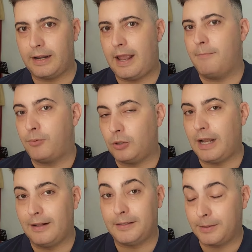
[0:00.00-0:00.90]
che è
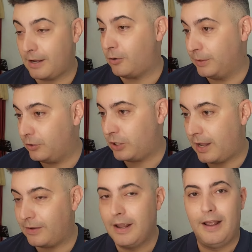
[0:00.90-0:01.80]
importante perché come
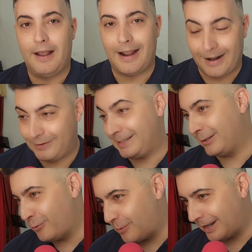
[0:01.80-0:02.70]
dicevi è la festa
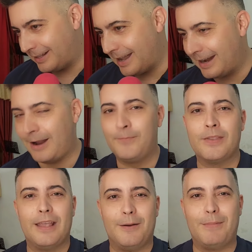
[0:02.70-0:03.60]
di un
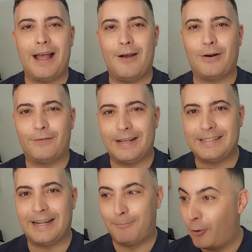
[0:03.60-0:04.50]
quartiere ma è una
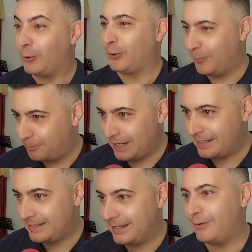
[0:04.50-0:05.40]
festa molto
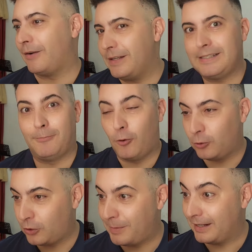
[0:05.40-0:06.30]
complessa ed è una festa
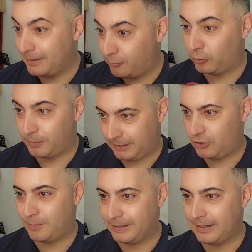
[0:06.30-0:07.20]
molto amata e molto
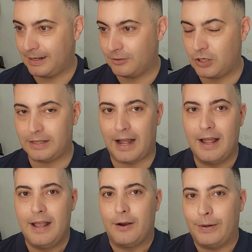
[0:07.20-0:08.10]
partecipata dalla città.
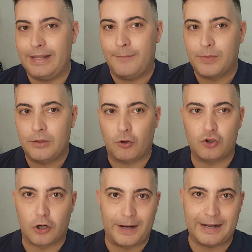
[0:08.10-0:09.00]
Quindi non
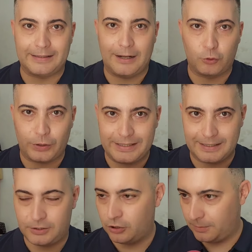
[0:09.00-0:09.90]
sono mancate le
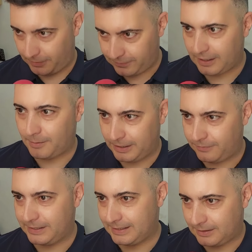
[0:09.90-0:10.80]
autorizzazioni per fare la
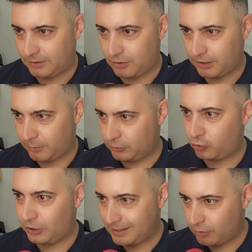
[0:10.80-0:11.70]
manifestazione, questo
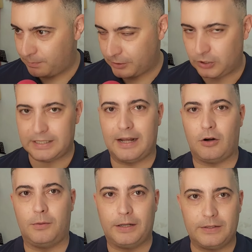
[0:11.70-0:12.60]
ci tengo a
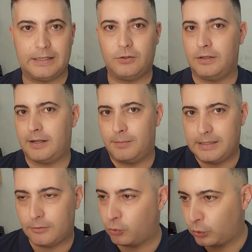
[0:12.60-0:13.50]
precisarlo, la manifestazione sarebbe
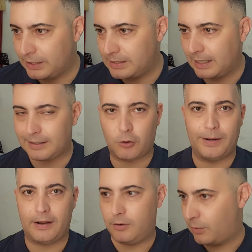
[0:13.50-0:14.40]
stata autorizzata
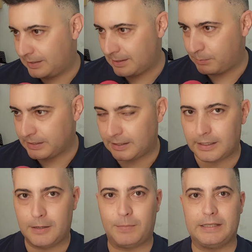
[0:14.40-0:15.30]
come lo è sempre stata
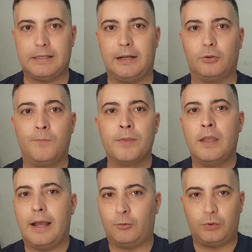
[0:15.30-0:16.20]
nel passato
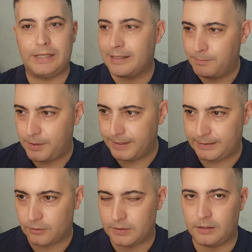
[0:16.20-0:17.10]
e tutti gli adempimenti
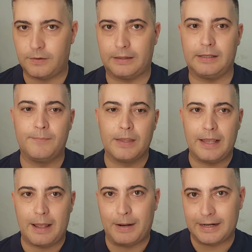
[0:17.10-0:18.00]
erano stati fatti infatti
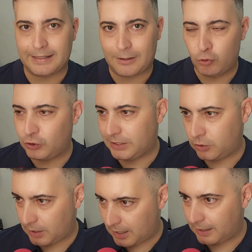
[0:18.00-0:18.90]
è mancata la
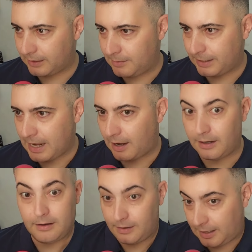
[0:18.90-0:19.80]
concessione dell'area
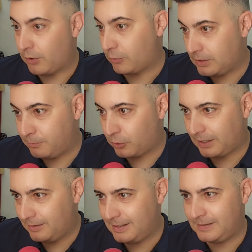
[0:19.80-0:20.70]
demaniale, che è una cosa
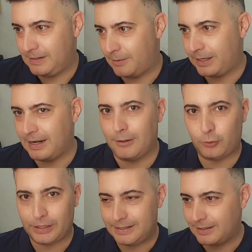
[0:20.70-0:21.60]
importantissima perché è
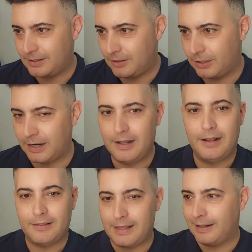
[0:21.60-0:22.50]
l'autorizzazione
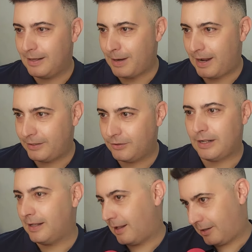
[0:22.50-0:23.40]
del demanio
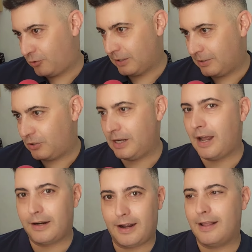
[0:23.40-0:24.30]
della regione
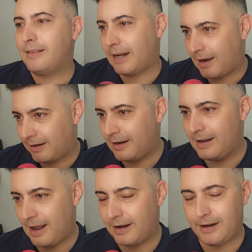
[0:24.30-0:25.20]
siciliana a entrare
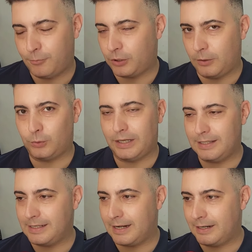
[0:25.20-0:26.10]
nelle aree e a poterle
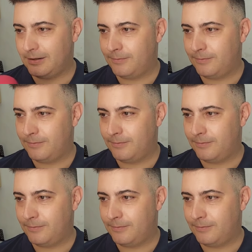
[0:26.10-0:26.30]
utilizzare.